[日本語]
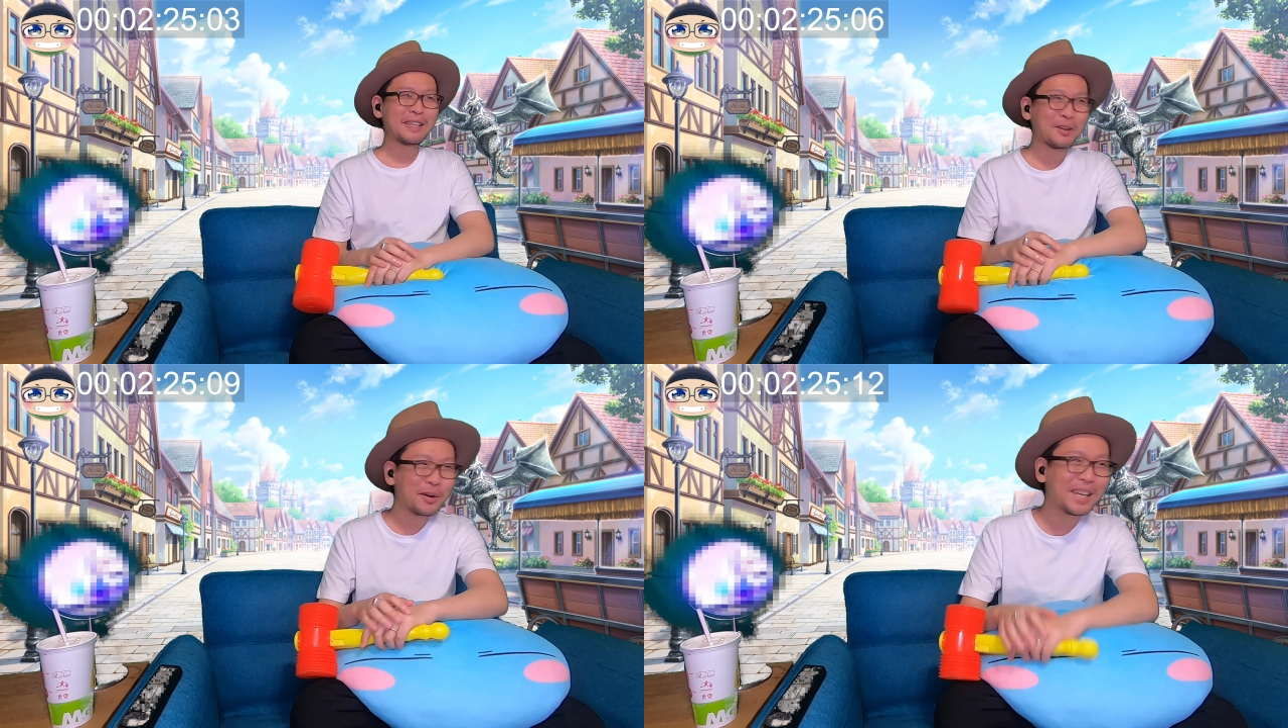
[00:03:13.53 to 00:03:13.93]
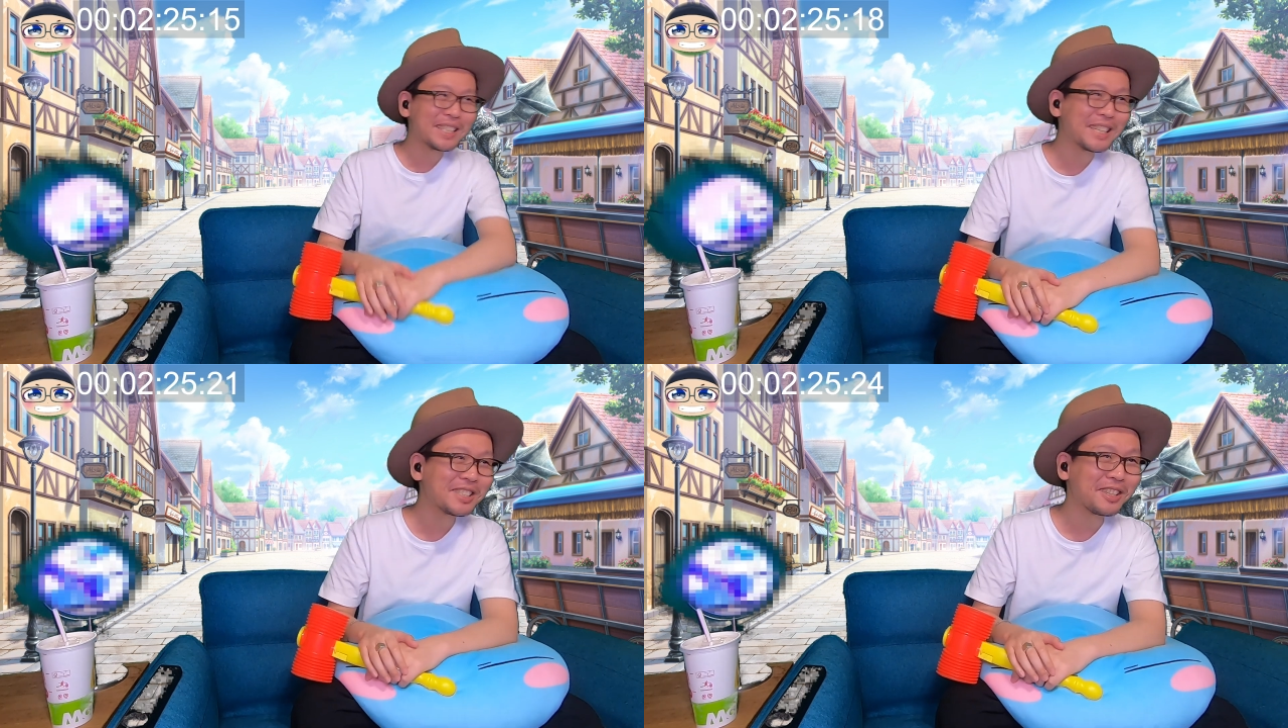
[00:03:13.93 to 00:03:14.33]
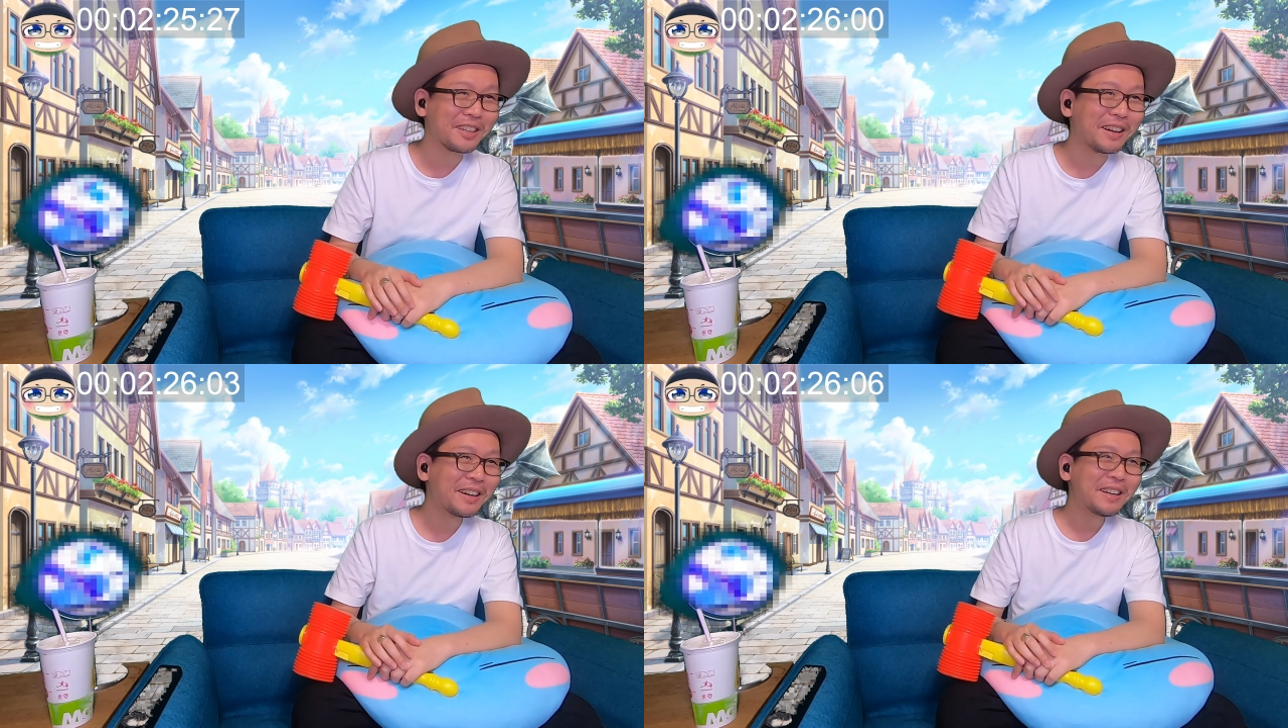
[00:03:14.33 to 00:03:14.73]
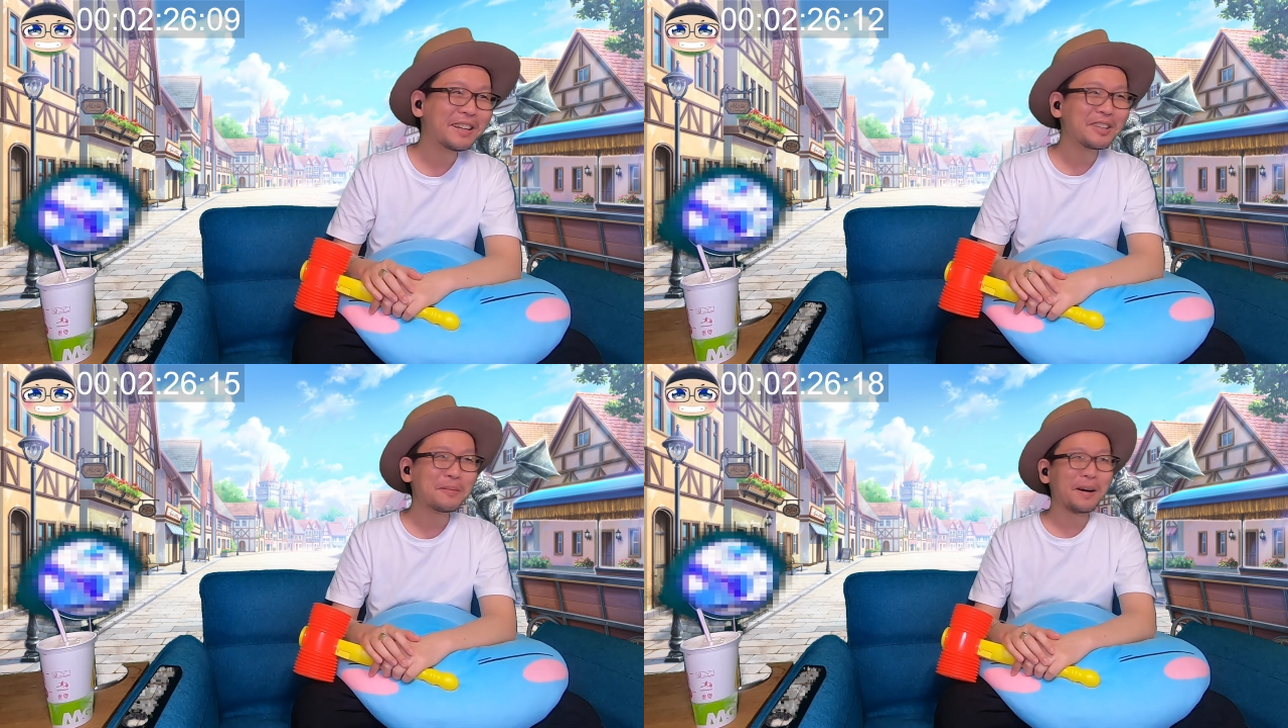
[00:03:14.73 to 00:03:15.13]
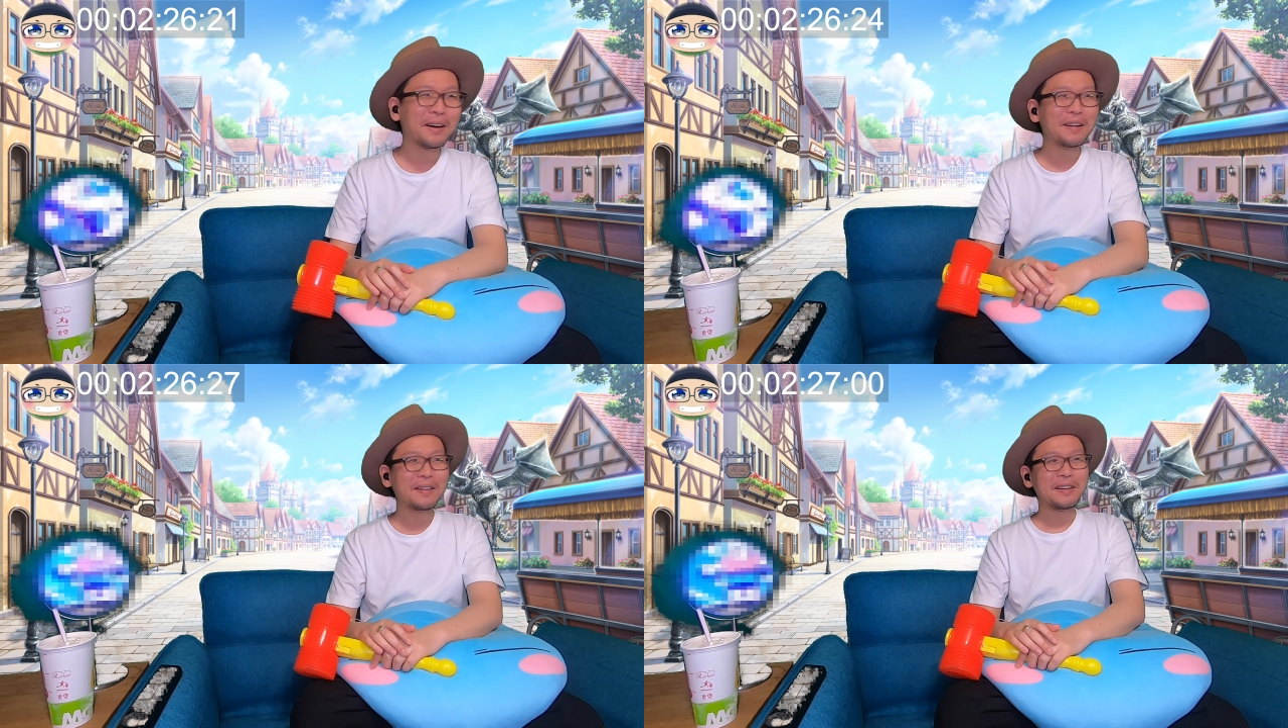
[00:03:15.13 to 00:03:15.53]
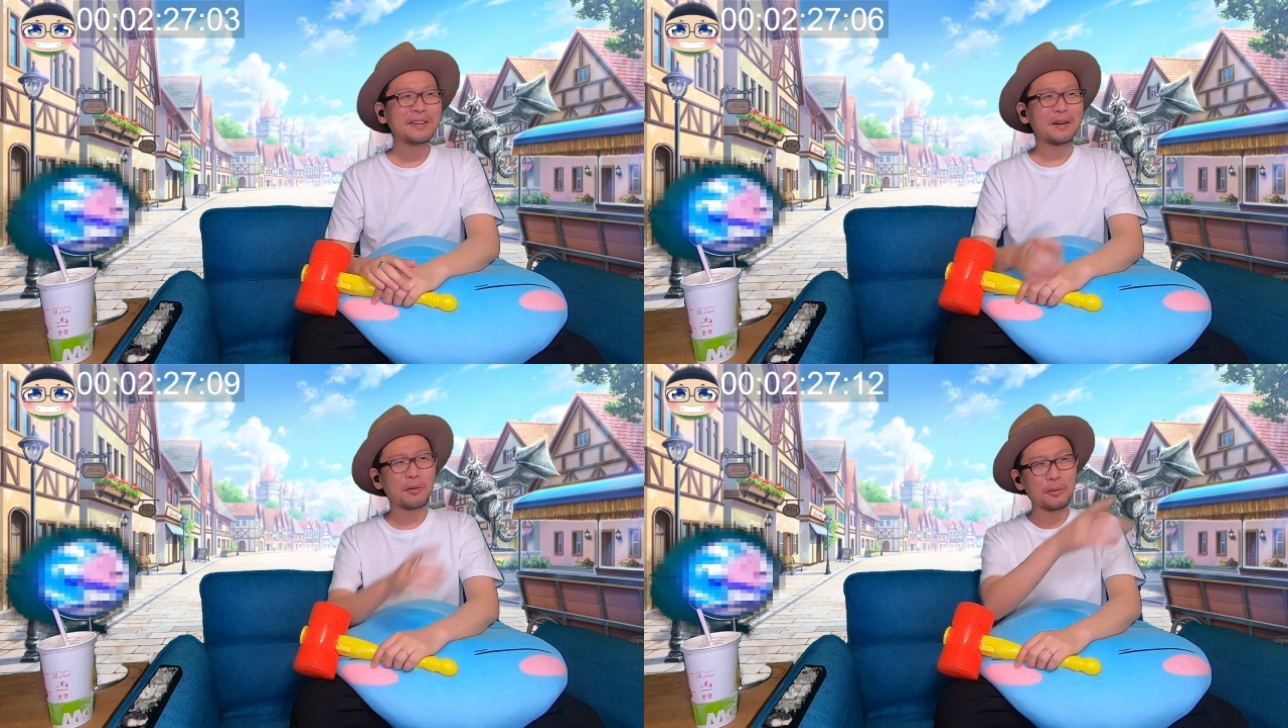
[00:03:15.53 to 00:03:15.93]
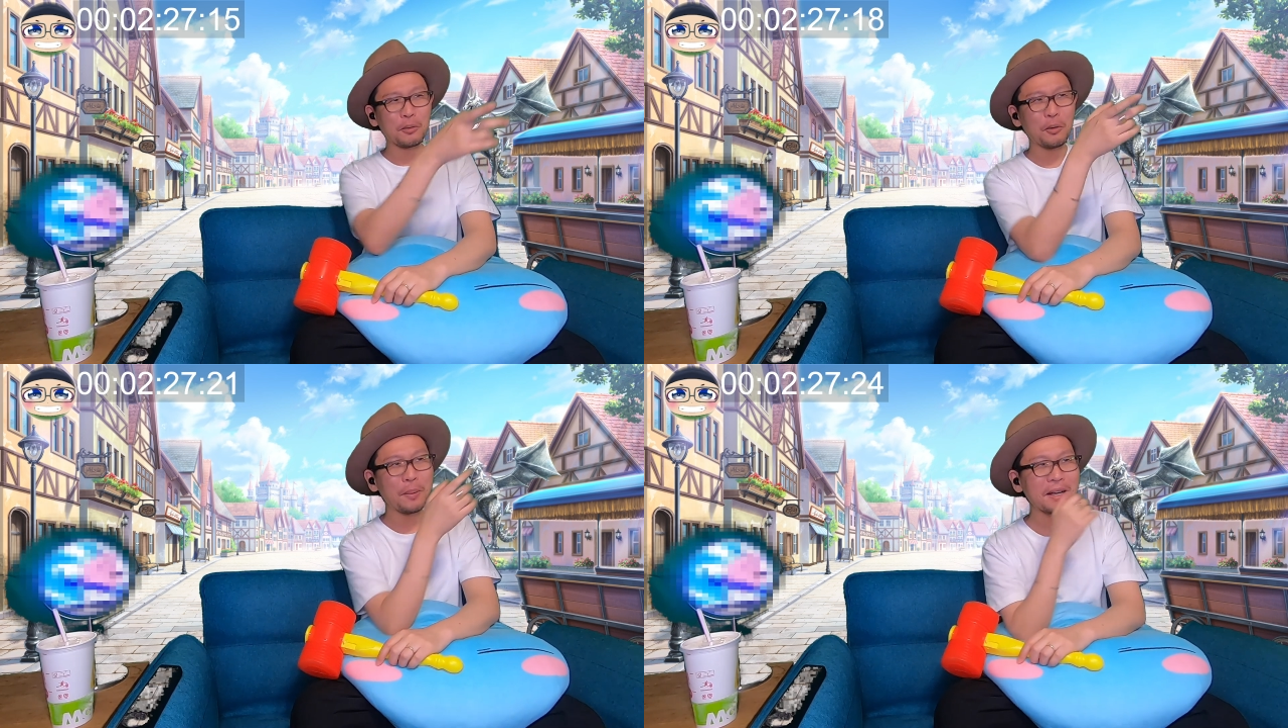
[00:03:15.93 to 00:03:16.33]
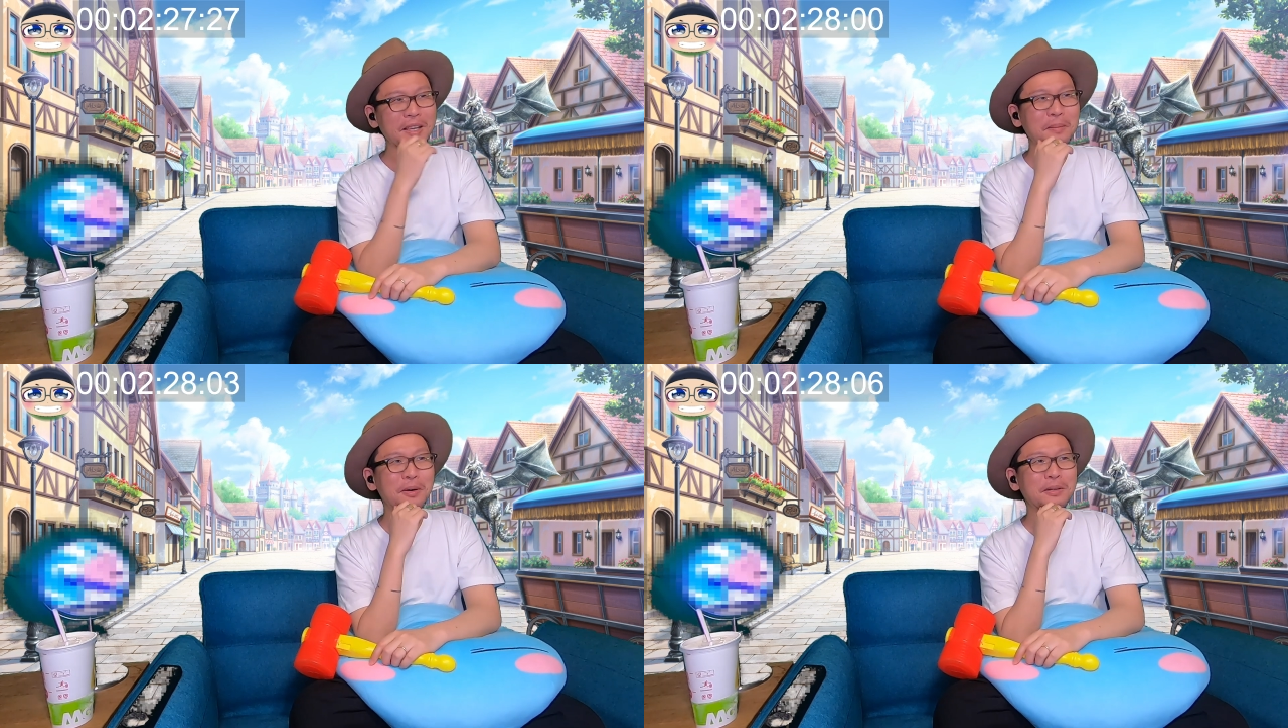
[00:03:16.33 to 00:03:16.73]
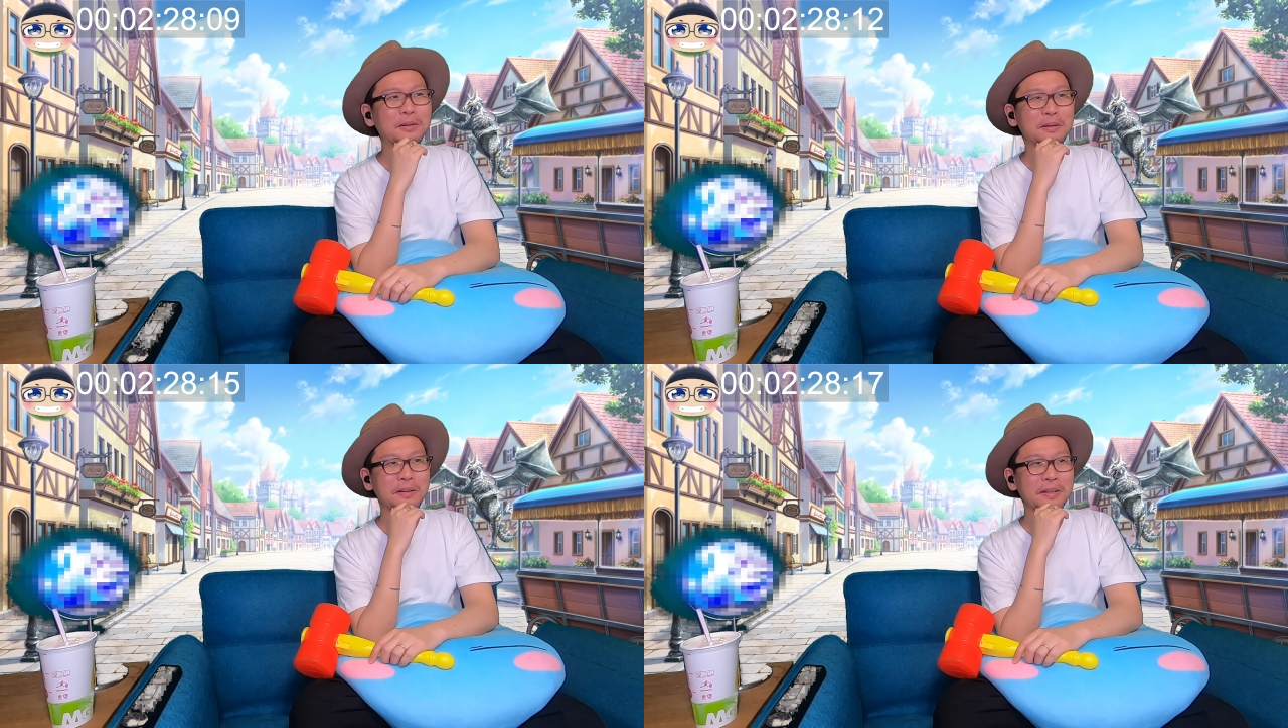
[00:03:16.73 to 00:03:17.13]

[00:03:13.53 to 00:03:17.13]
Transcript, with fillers: 土下座してた今。このお化けもいるよ